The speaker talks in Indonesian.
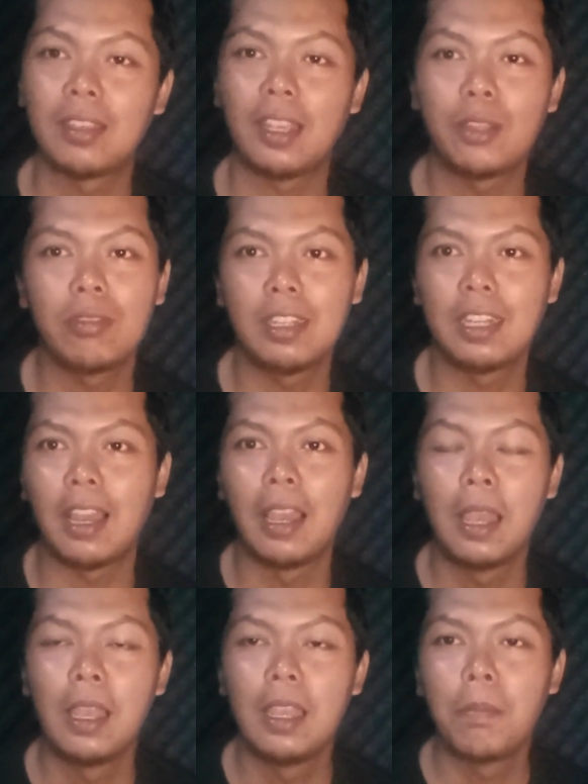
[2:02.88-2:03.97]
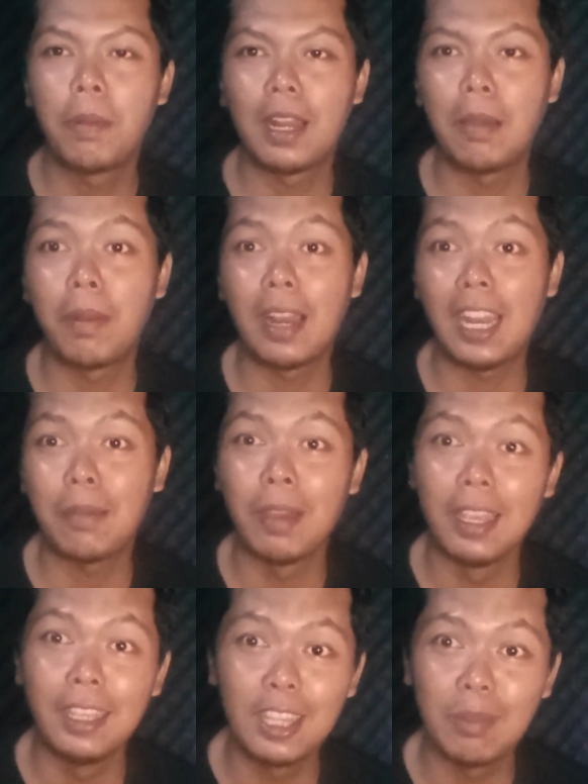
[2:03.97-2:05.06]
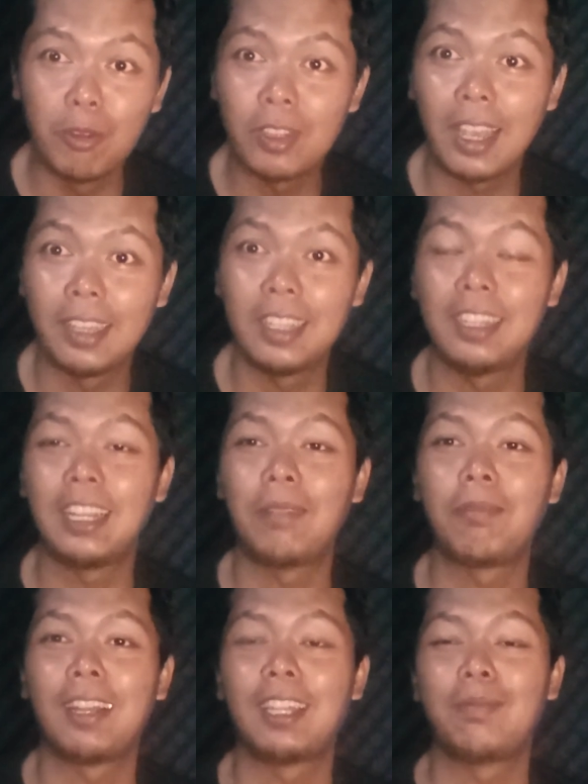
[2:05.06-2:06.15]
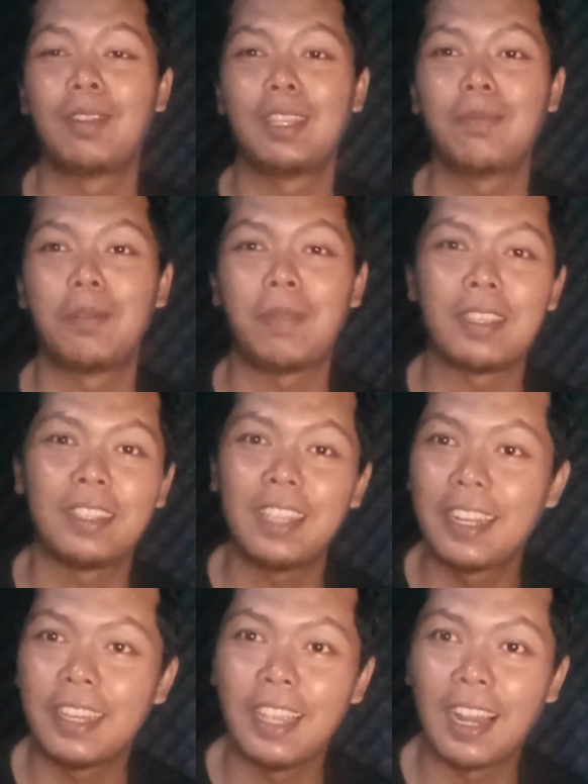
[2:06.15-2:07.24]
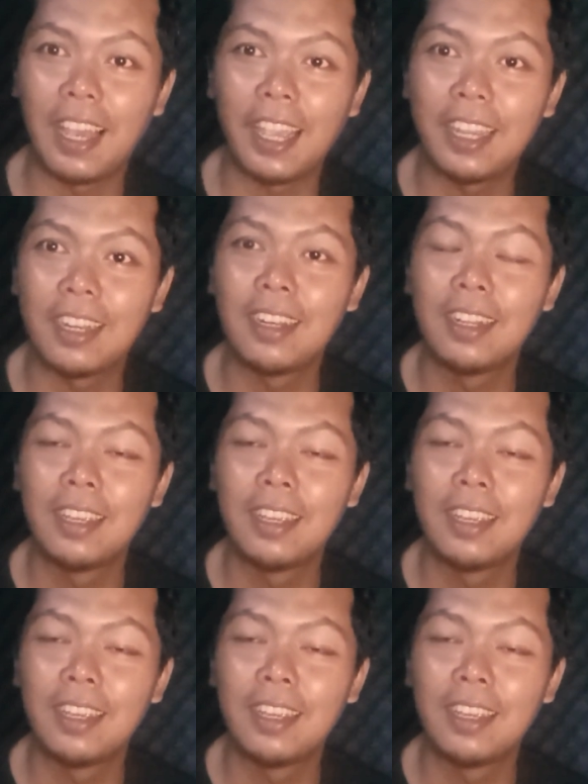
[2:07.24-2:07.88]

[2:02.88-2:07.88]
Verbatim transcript: jadi saya itu tidak pernah menanam hanya timun saja tidak pernah teman-teman pasti ada yang lain